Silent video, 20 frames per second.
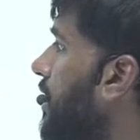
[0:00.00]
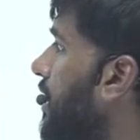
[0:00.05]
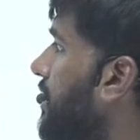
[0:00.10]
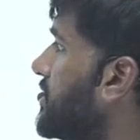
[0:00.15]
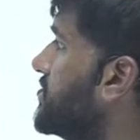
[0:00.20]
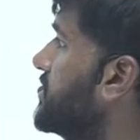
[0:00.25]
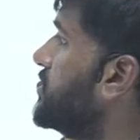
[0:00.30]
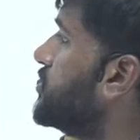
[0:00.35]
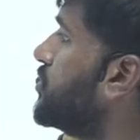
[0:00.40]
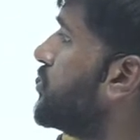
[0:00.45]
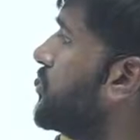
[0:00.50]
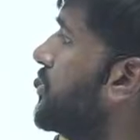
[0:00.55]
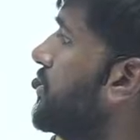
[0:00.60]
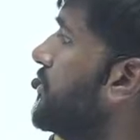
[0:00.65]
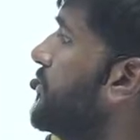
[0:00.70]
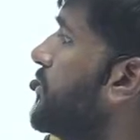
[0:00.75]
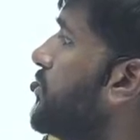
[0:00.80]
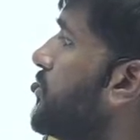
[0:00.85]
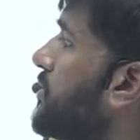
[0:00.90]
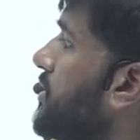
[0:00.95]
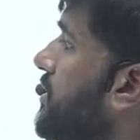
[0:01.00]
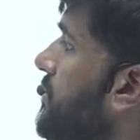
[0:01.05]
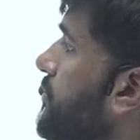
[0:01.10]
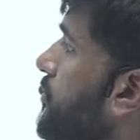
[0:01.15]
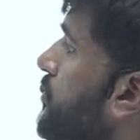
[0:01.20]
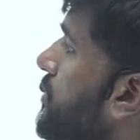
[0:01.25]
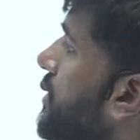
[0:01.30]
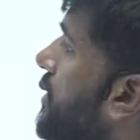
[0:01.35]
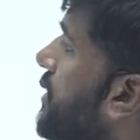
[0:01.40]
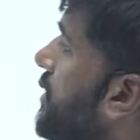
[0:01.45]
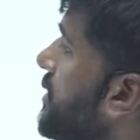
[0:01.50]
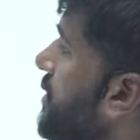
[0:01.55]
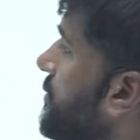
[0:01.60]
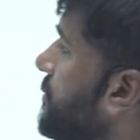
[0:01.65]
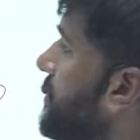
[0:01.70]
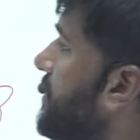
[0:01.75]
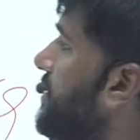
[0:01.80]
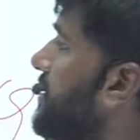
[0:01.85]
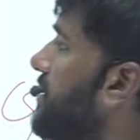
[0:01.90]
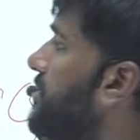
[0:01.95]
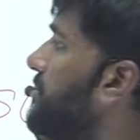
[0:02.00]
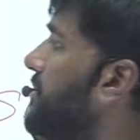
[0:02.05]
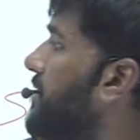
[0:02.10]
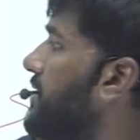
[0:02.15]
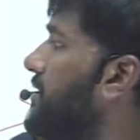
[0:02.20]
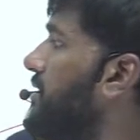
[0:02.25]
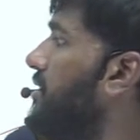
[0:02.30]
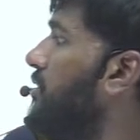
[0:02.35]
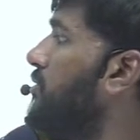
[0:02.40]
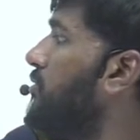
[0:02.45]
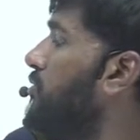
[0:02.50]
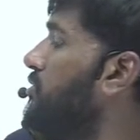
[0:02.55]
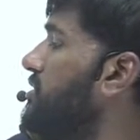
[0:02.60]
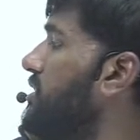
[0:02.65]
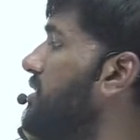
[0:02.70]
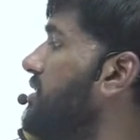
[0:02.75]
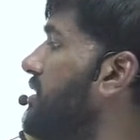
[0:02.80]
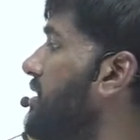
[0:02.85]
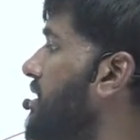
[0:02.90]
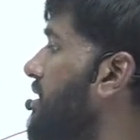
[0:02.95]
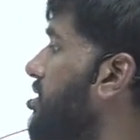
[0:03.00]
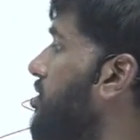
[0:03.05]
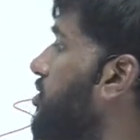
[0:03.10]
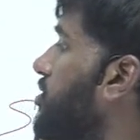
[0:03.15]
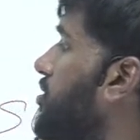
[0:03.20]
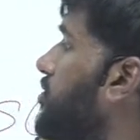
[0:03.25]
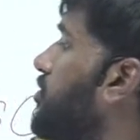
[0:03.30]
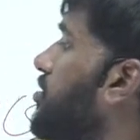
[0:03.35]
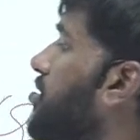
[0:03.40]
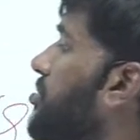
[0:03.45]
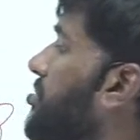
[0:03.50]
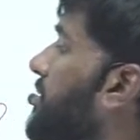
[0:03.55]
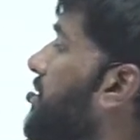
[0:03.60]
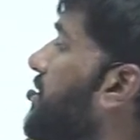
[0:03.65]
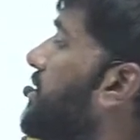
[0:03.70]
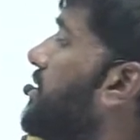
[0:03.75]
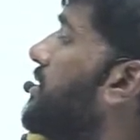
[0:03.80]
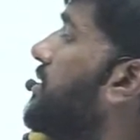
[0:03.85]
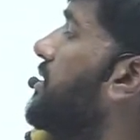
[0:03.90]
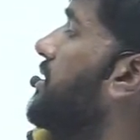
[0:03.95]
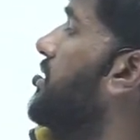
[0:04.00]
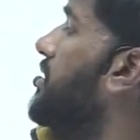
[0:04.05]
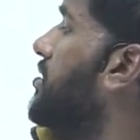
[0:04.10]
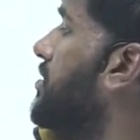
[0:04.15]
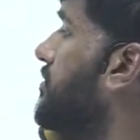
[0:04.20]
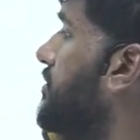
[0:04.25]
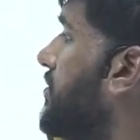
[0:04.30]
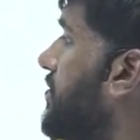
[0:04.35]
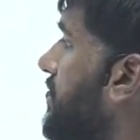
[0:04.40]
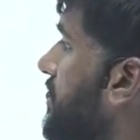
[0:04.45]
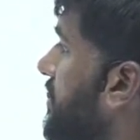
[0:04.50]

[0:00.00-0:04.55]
आज नहीं तो कल फिर उनका पूरा कंप्लीटली ब्रेकडाउन हो जाता है क्योंकि वो रिपेयर नहीं करवा रहे